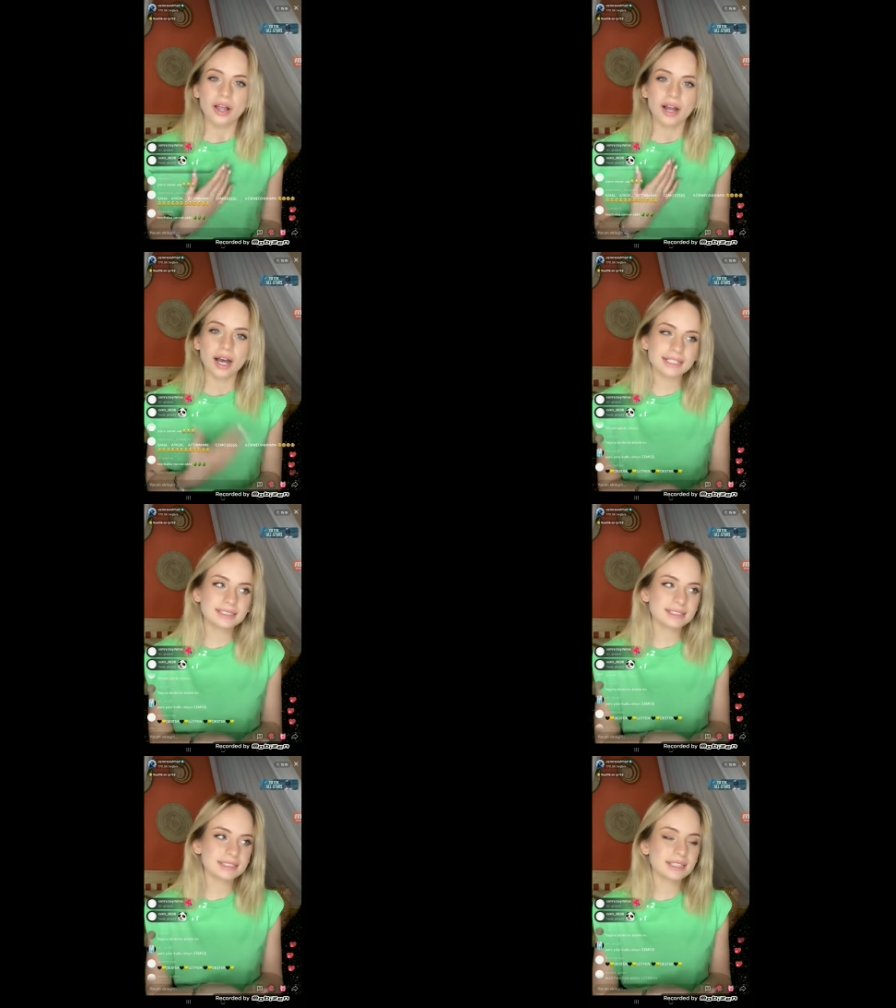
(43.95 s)

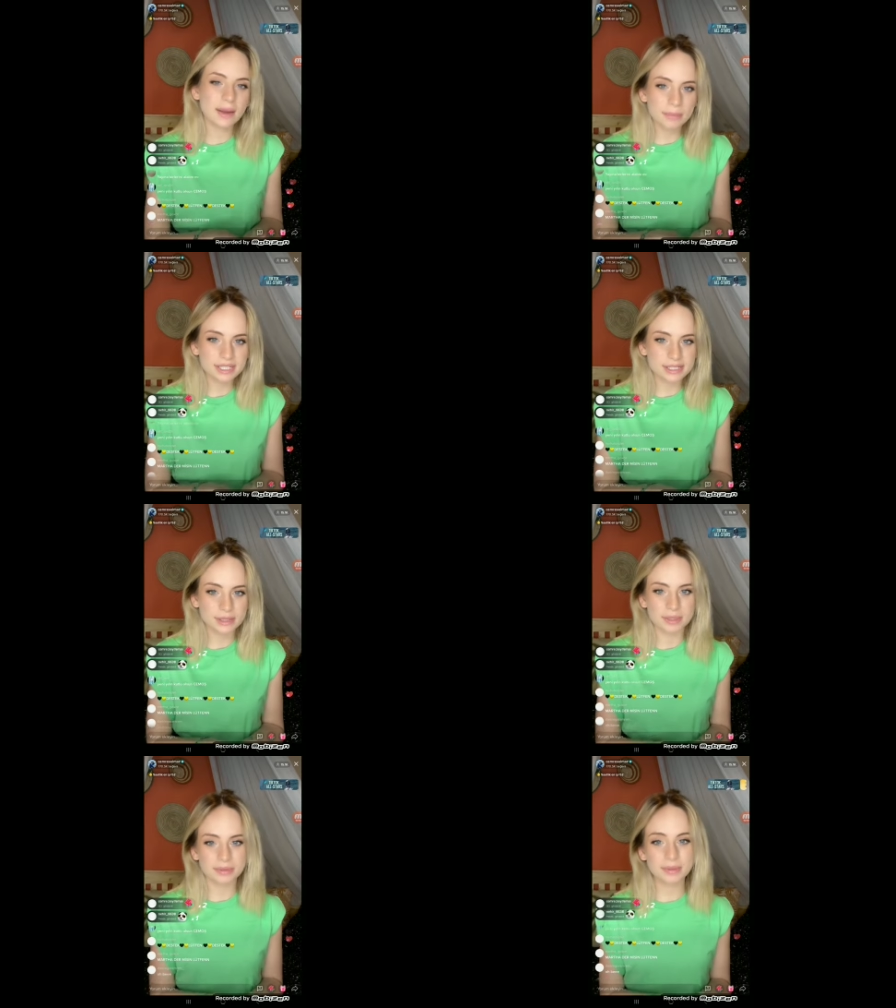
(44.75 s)
Aynısını da yapmak
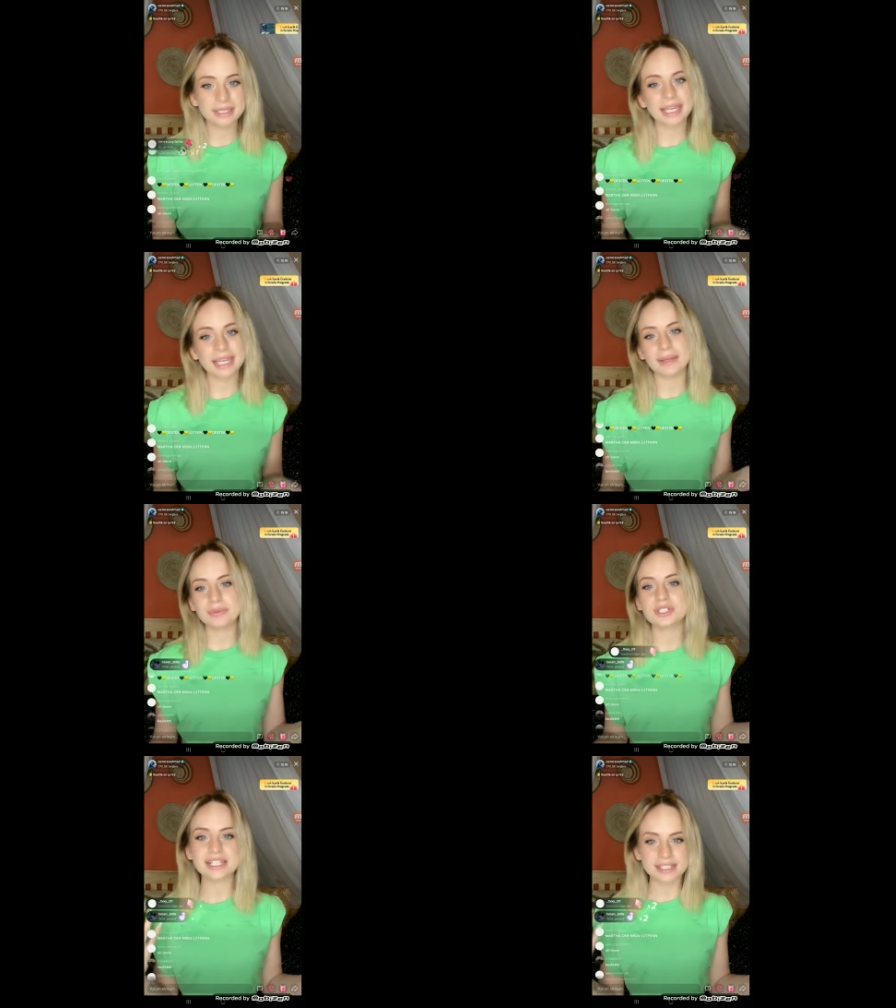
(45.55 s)
istemedim ama gene bir
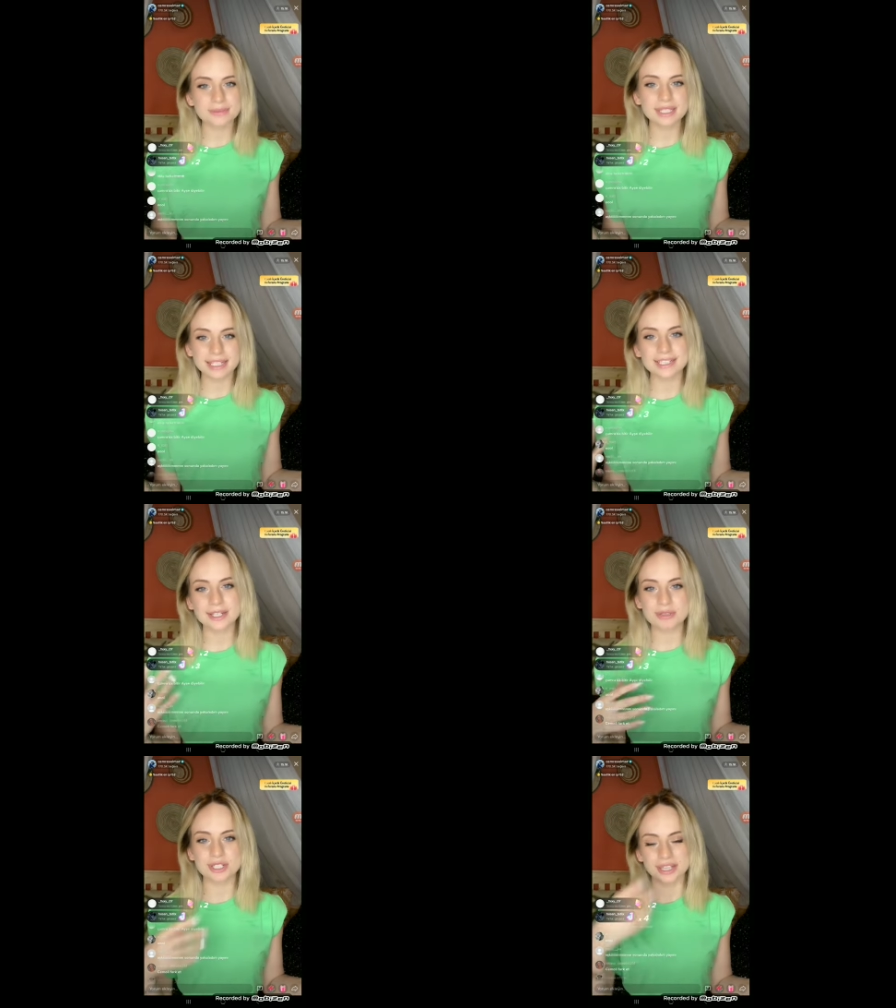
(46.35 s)
şansımı
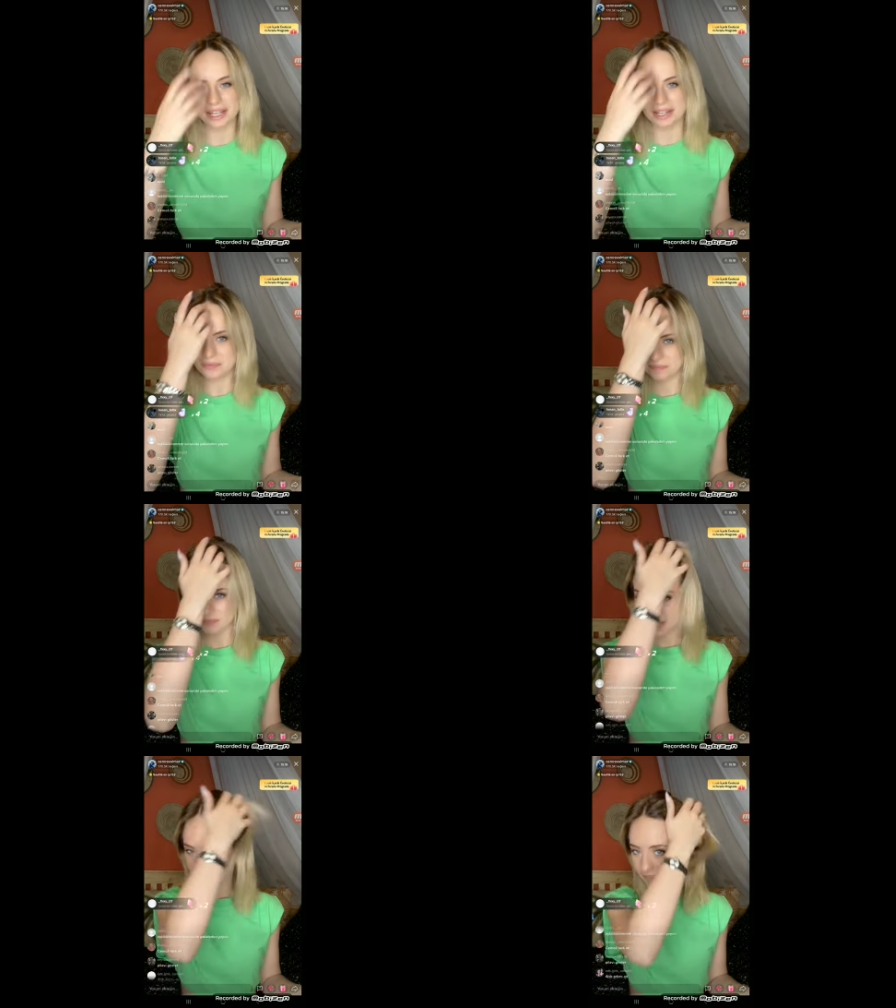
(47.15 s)
deneyeceğim işte.
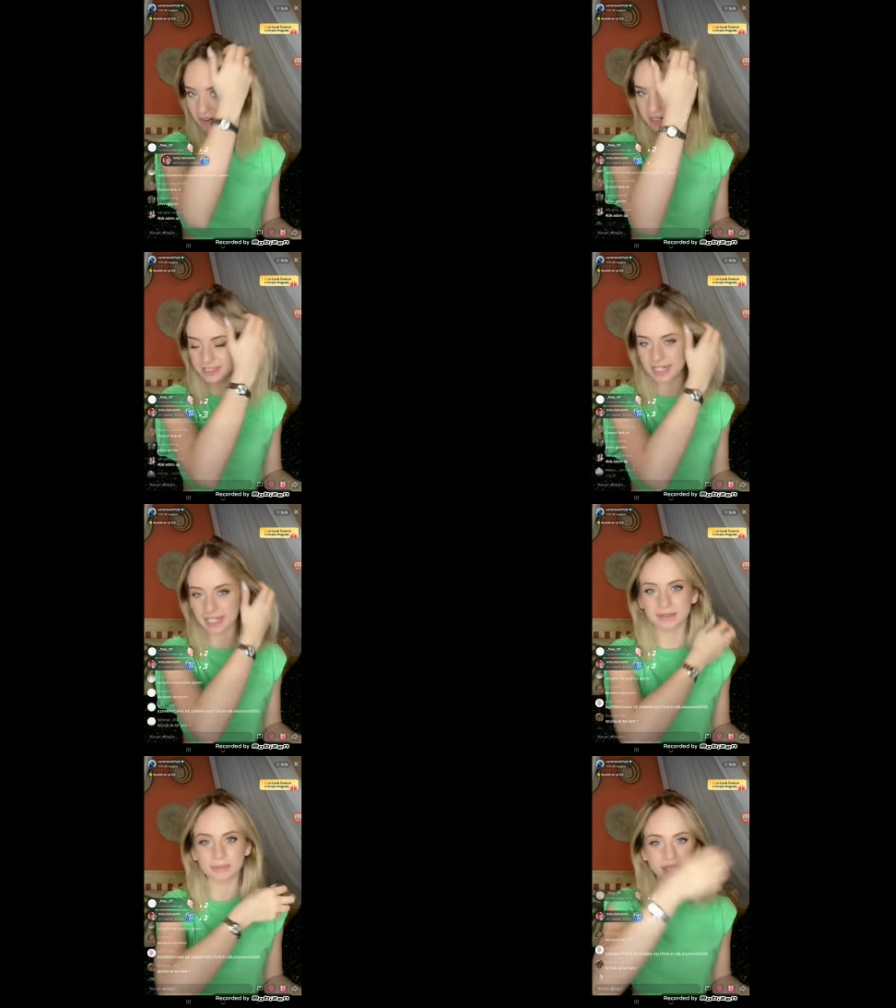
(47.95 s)
Gene farklı
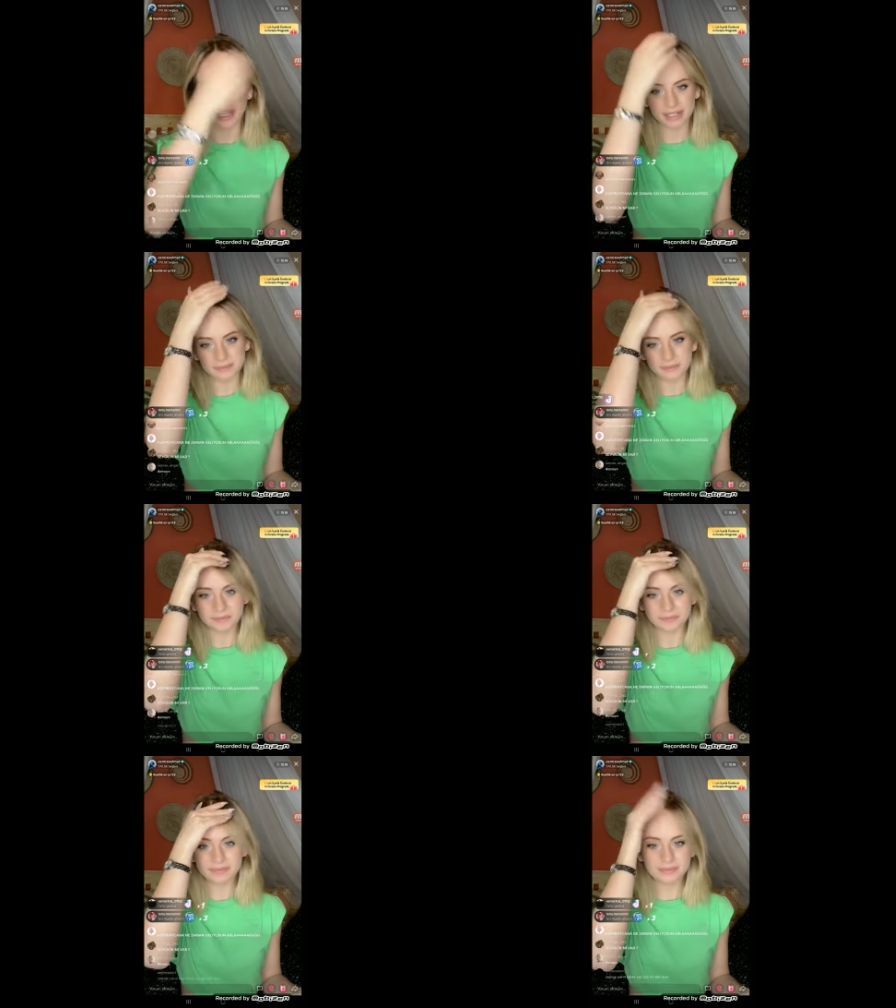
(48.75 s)
çektim yani.
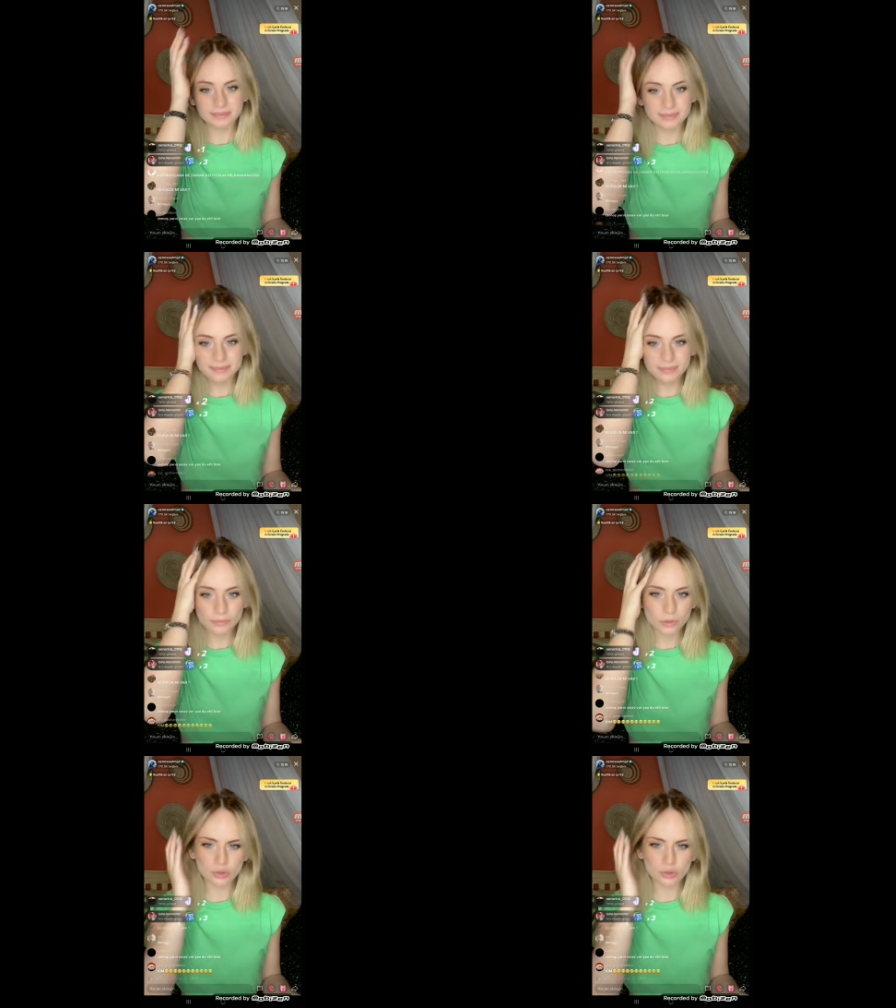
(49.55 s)

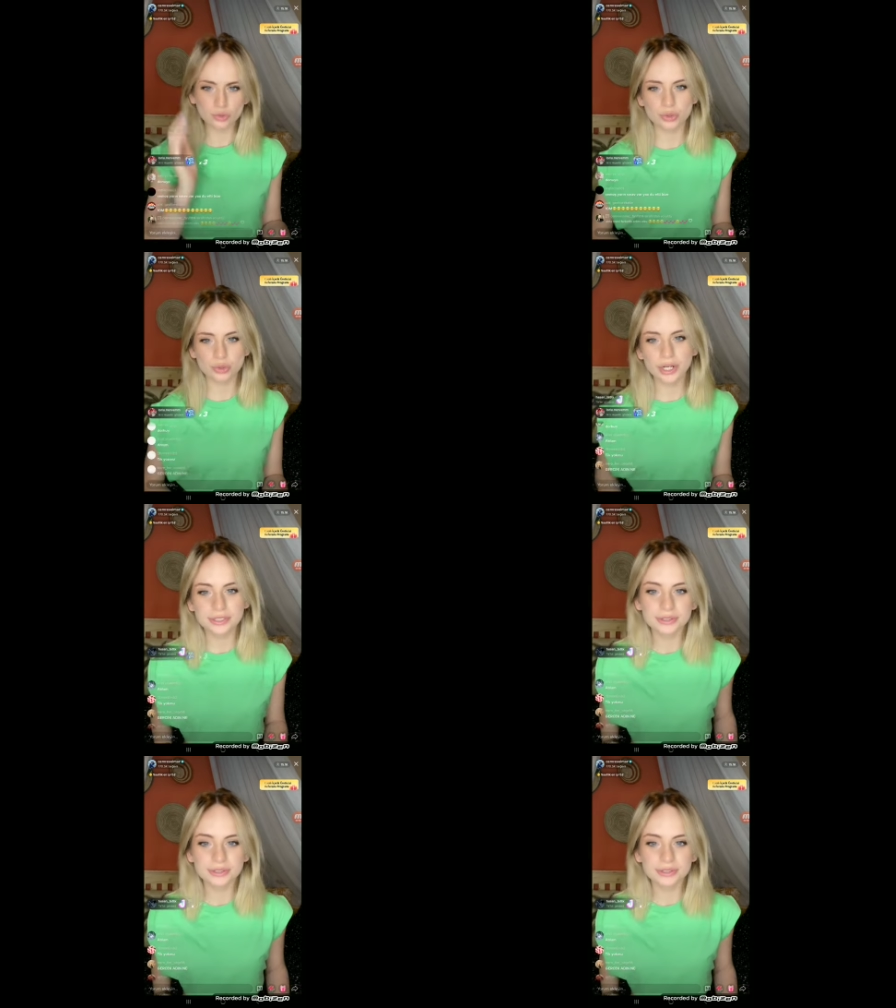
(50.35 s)
Suslay.